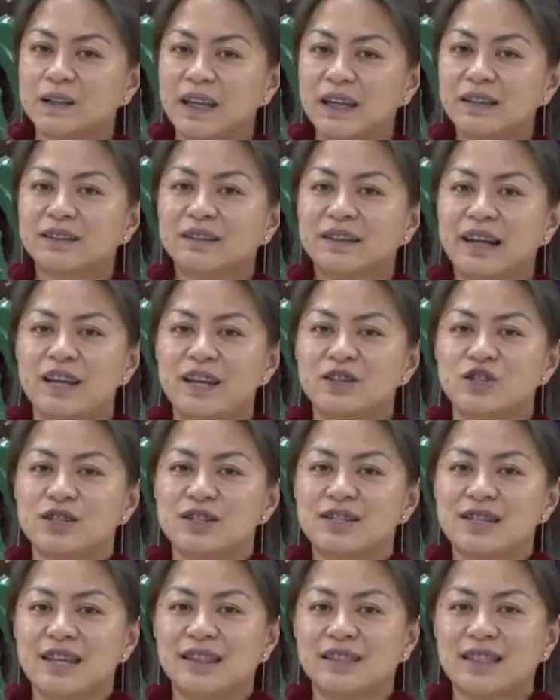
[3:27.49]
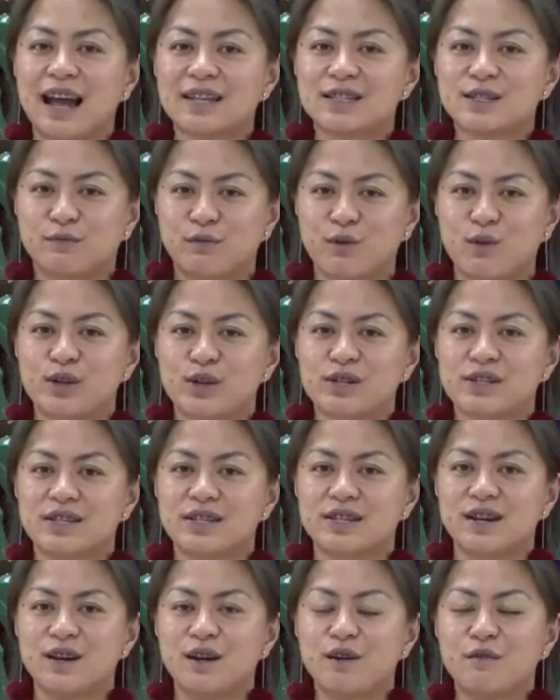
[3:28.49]
Interagency Task
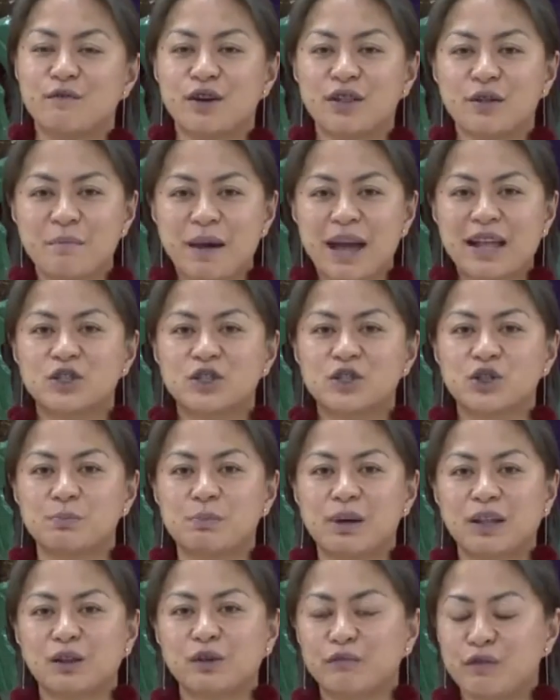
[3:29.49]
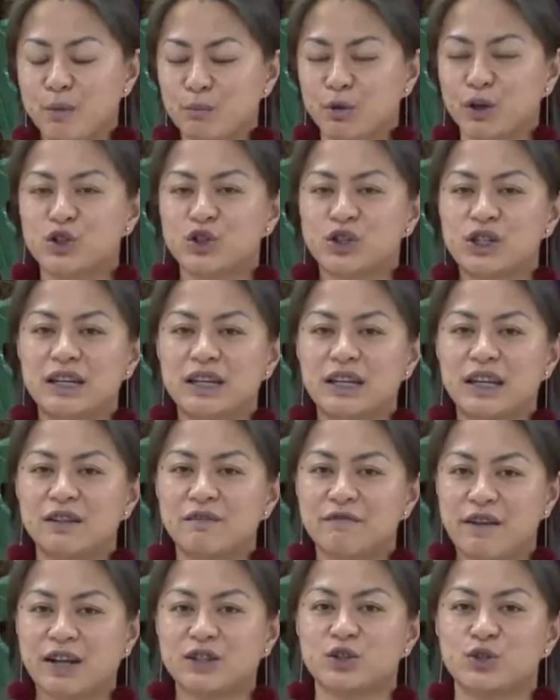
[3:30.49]
Force for the Management of Emerging
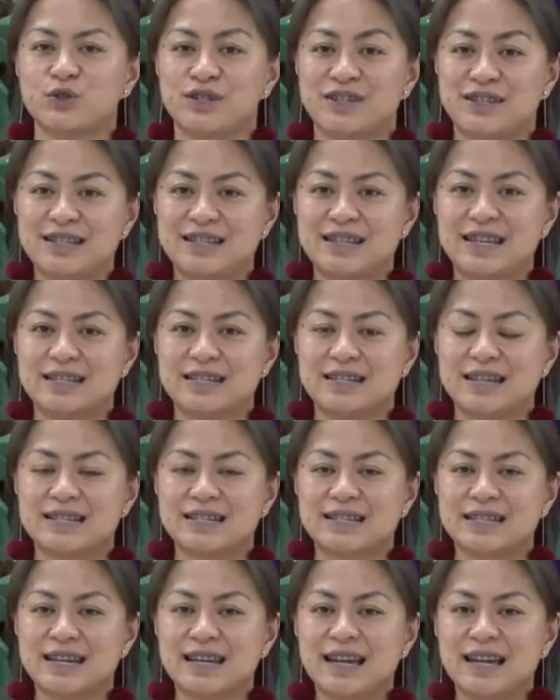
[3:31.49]
Infectious Diseases